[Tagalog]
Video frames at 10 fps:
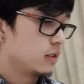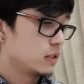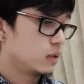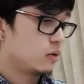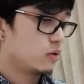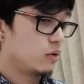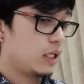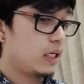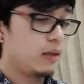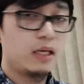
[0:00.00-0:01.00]
So,
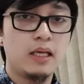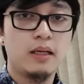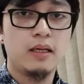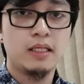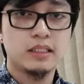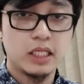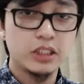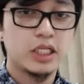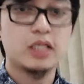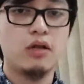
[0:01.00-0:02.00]

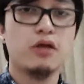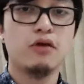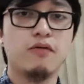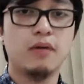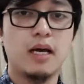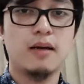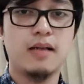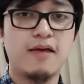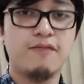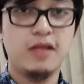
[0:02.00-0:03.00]
i-screenshot nyo lang yung uh,
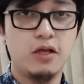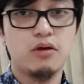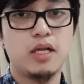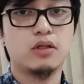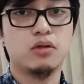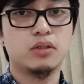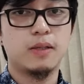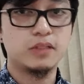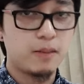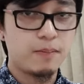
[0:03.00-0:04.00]
live video na to,
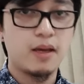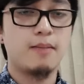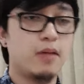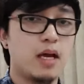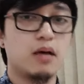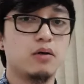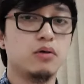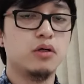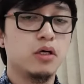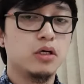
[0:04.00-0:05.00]
tapos i-PM niya ako.
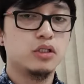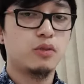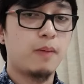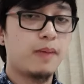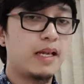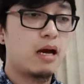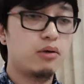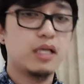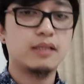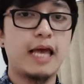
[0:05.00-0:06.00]
So pipili ako ng